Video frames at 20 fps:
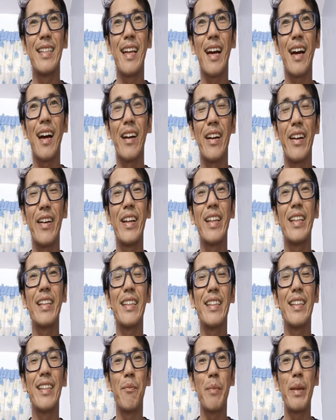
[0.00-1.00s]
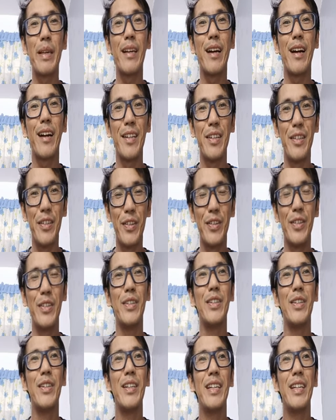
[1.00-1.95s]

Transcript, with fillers: na current na PR nyo.